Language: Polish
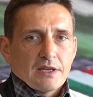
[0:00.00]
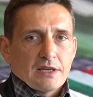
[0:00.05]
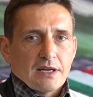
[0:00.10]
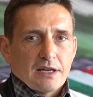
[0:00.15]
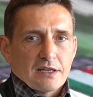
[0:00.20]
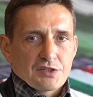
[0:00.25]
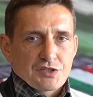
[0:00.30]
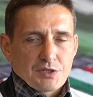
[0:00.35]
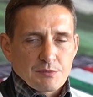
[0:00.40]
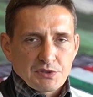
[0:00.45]

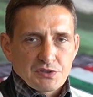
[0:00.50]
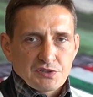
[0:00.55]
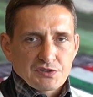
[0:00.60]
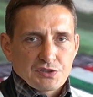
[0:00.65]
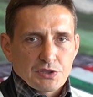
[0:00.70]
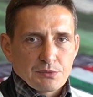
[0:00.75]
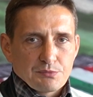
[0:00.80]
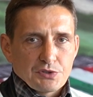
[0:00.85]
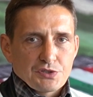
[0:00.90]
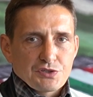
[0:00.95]
ale żeby to
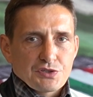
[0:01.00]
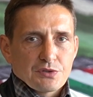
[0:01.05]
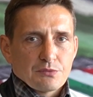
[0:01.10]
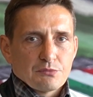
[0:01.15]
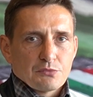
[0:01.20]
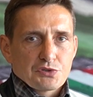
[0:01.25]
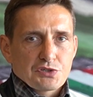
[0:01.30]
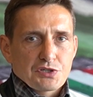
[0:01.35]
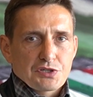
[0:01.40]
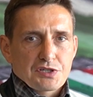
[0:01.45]
zrobić,
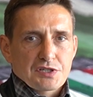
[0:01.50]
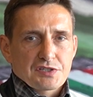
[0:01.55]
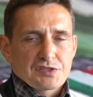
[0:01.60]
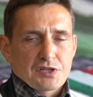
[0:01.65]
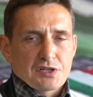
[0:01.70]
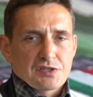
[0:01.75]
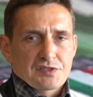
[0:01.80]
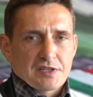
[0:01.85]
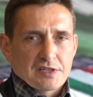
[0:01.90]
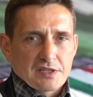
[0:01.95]
musicie
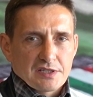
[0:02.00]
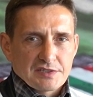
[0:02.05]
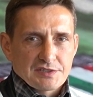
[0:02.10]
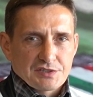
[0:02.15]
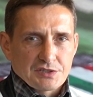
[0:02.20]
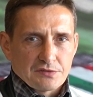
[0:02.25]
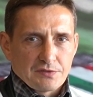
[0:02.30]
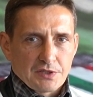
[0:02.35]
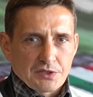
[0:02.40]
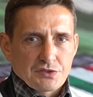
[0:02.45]
się
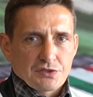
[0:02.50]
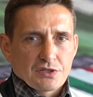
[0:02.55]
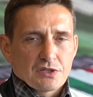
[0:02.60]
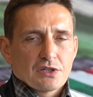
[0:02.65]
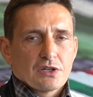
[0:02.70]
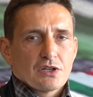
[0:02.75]
zarejestrować.